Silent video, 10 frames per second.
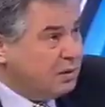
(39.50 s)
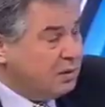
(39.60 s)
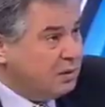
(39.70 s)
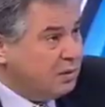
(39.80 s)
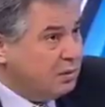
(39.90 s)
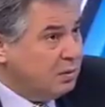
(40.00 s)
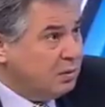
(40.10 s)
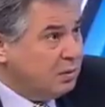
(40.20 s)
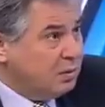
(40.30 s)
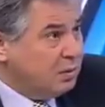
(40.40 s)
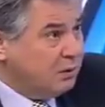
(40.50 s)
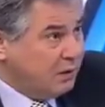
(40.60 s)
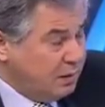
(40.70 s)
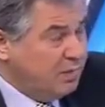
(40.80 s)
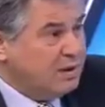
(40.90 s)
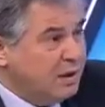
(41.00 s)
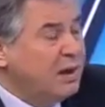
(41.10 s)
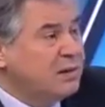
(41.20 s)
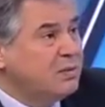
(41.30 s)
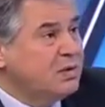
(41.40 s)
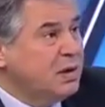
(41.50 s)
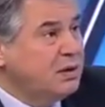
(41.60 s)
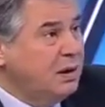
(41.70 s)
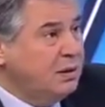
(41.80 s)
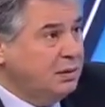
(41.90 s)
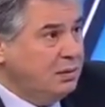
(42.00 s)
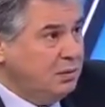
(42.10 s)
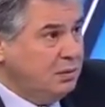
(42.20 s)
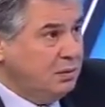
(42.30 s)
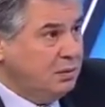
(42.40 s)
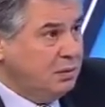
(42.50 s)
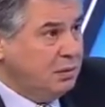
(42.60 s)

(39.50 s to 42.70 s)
lazım. cezasını ver. E, verilmesi lazım zaten. Şu